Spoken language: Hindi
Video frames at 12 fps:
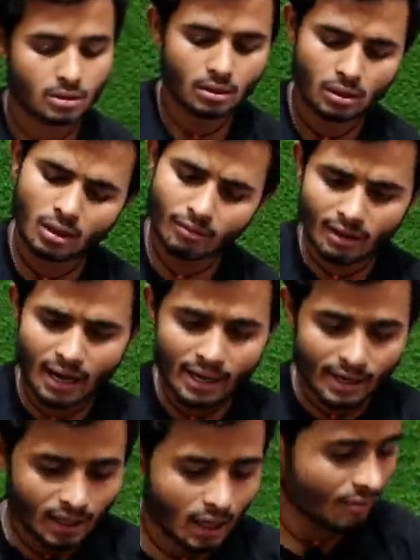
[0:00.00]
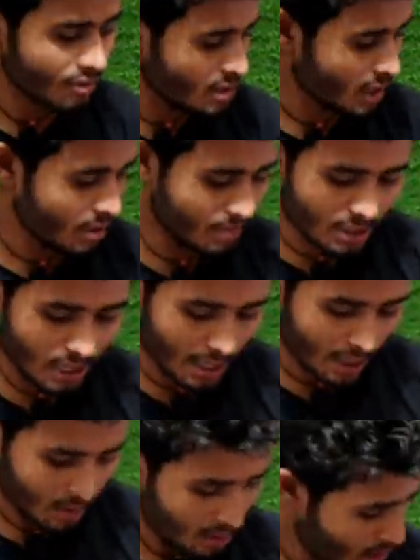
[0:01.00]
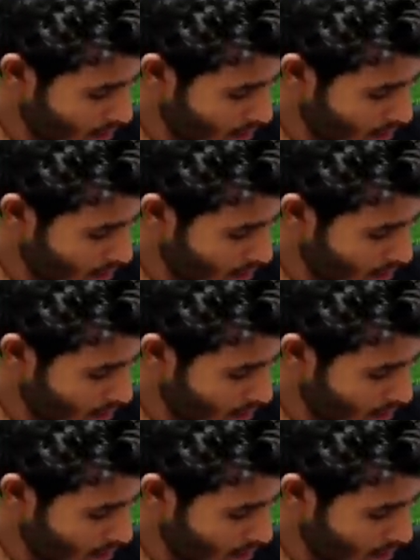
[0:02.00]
मिल जाएगी हाँ वैरायटी काफ़ी सारे मिल जाएंगे